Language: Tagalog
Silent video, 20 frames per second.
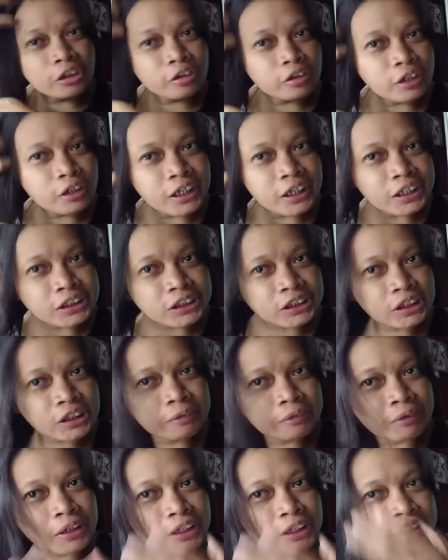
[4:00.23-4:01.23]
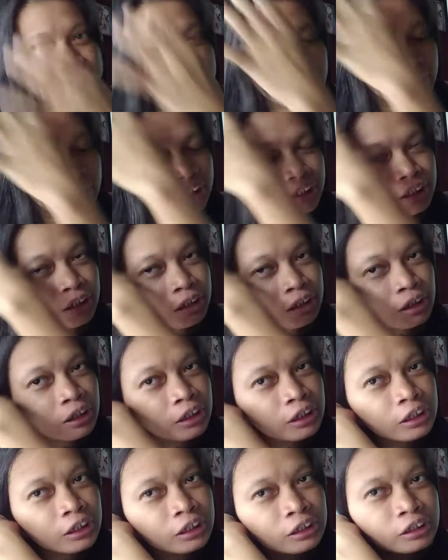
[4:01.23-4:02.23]
nyo guys, mga sakinan.
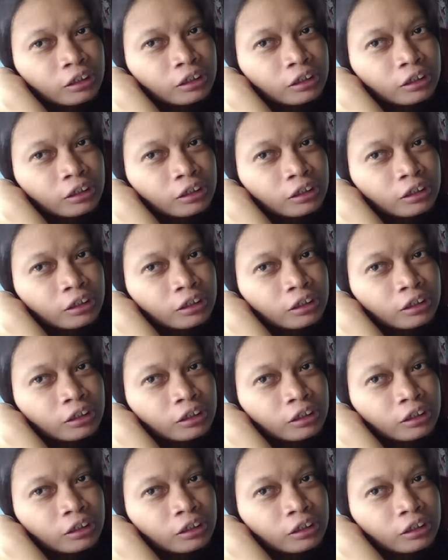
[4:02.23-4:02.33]
Eh.